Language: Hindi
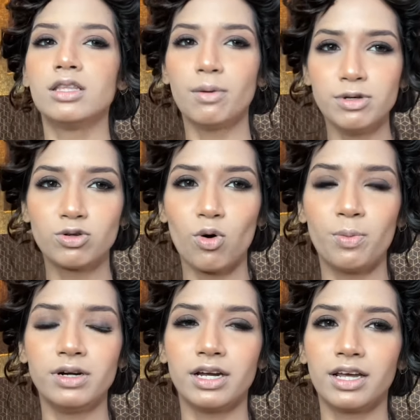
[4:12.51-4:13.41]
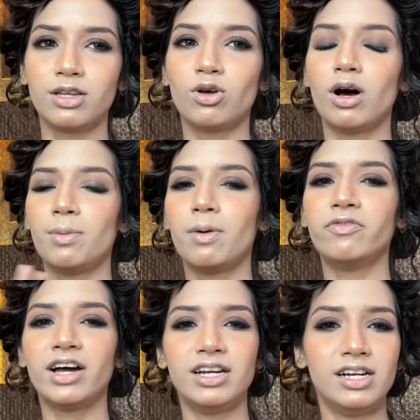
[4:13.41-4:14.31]
तब इसको ओपन करेंगे तो अब हम
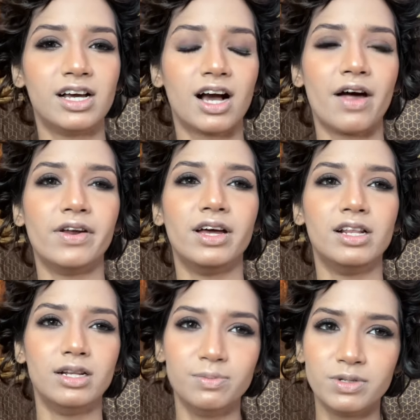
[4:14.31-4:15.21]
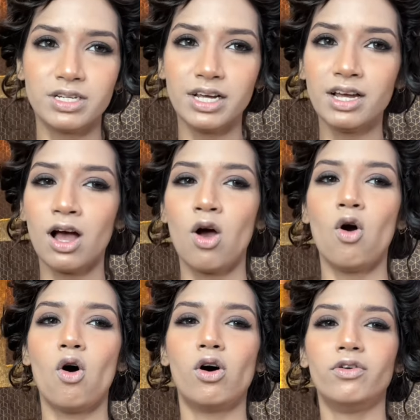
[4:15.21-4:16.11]
फाइनली लगा रहे हैं लिपस्टिक
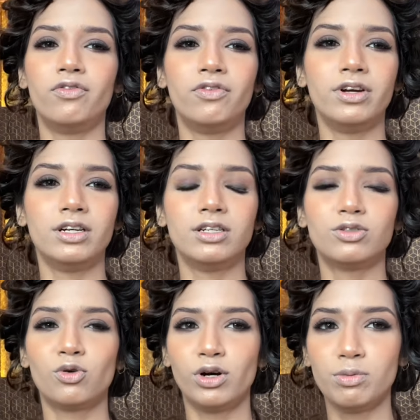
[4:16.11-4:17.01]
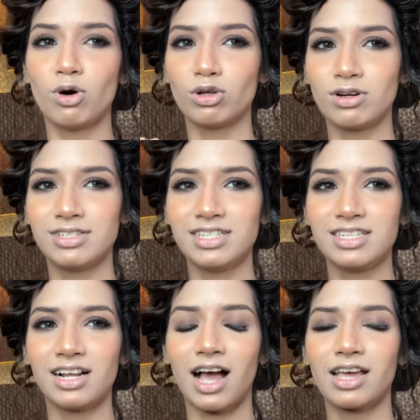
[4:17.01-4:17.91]
और फिर थोड़ी बहुत और
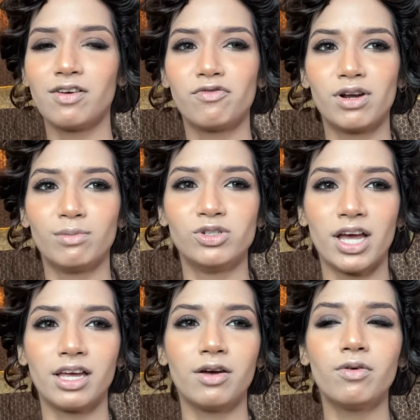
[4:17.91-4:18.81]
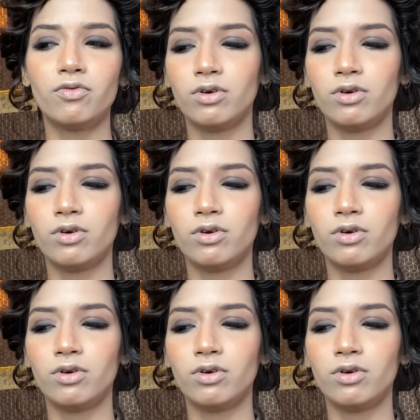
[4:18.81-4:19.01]
चीज़ें लगाएंगे फिर हम जाएंगे